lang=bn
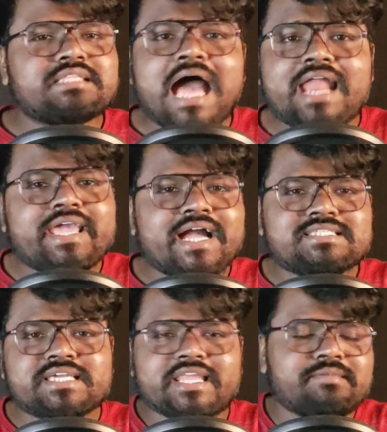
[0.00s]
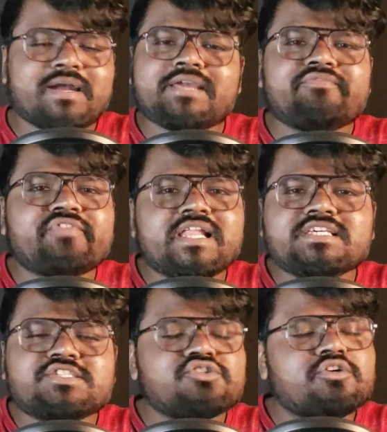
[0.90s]
ধারে কাছে নেই মানে
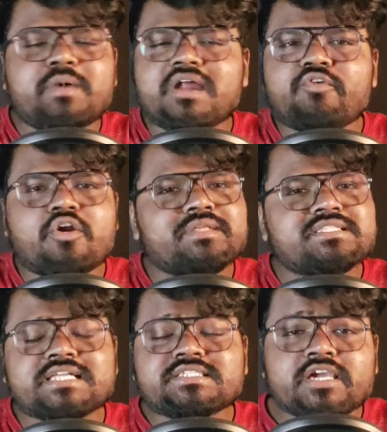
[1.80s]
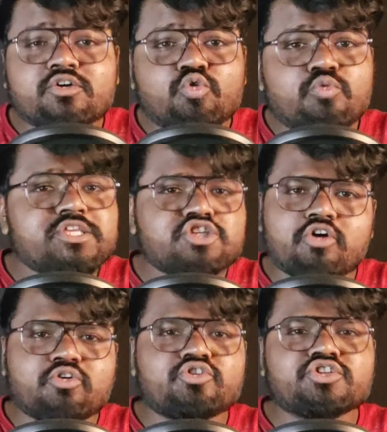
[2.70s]
ফেলিসিওর পারফরমেন্স আজকে খুবই
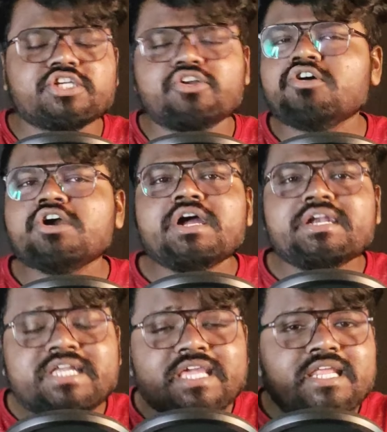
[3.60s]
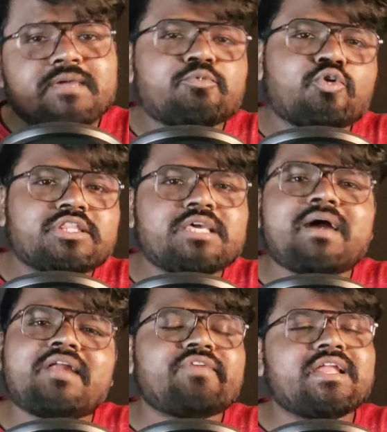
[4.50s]
জঘন্য ছিল টিরি
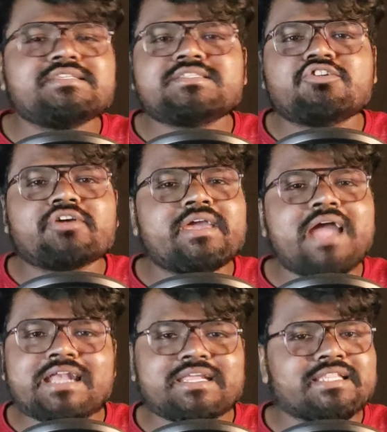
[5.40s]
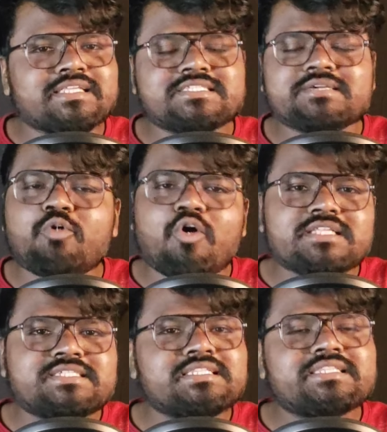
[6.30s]
প্রতিবার ফেলিসিওকে আটকে দিচ্ছে
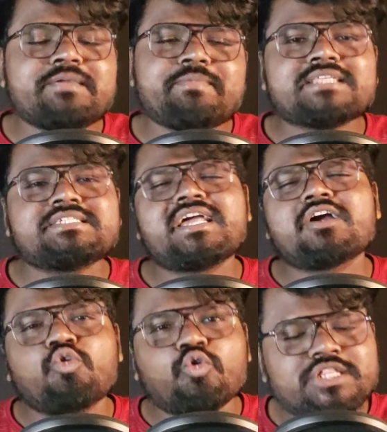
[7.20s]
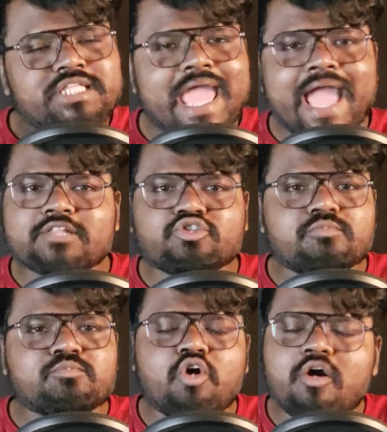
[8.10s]
বল জিততেই পারছে না গতি
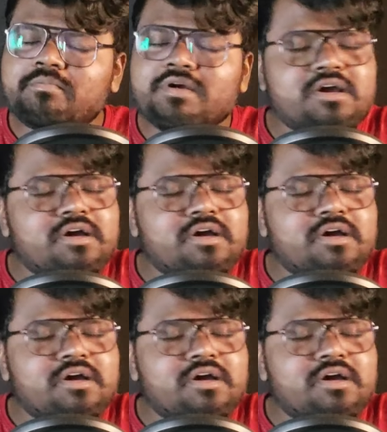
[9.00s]
একদম কম